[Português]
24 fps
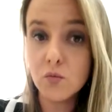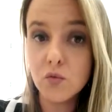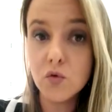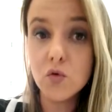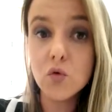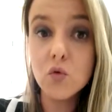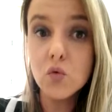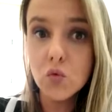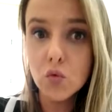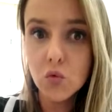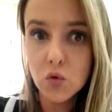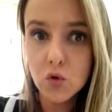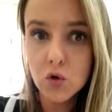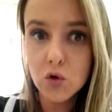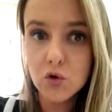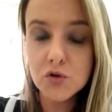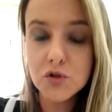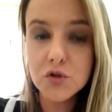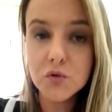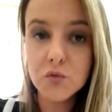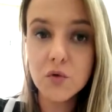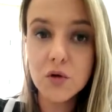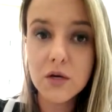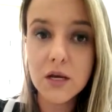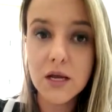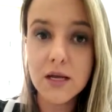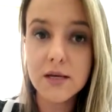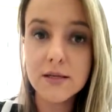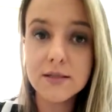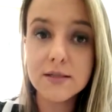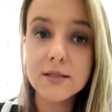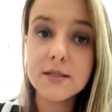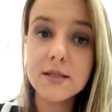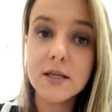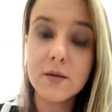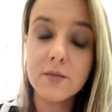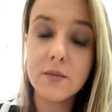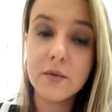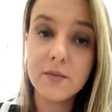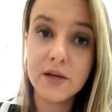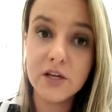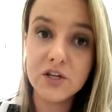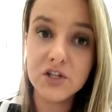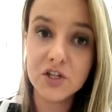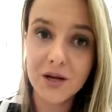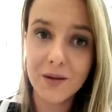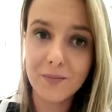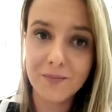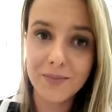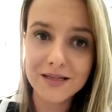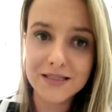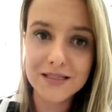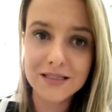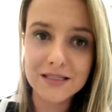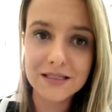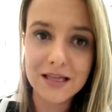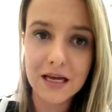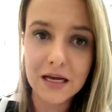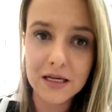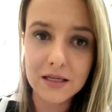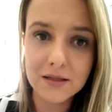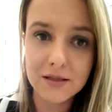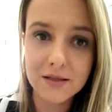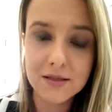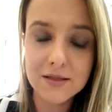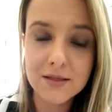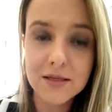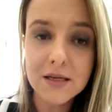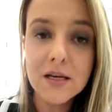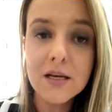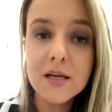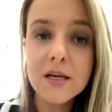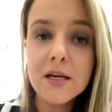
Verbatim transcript: por um núcleo de mulheres extremamente capacitadas